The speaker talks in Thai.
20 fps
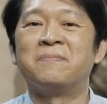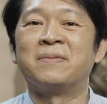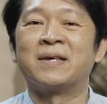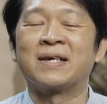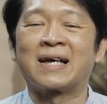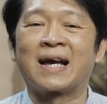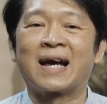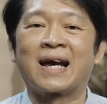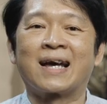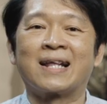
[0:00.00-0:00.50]
มี
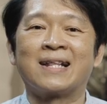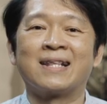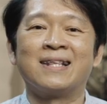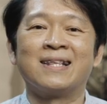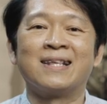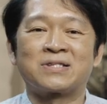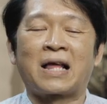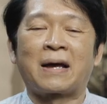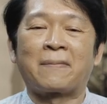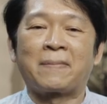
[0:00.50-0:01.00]
การ
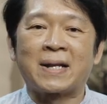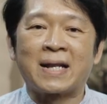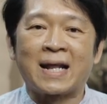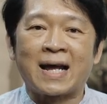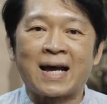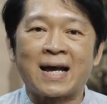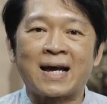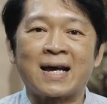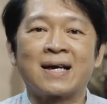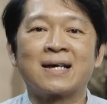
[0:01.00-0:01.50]
สถาป
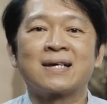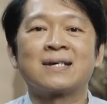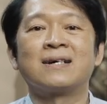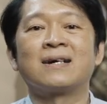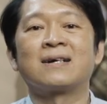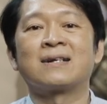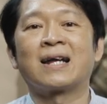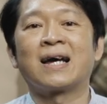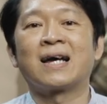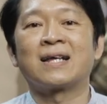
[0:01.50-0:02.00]
นาเค
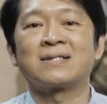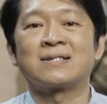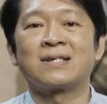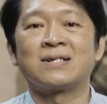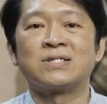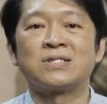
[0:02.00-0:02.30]
รื่องราช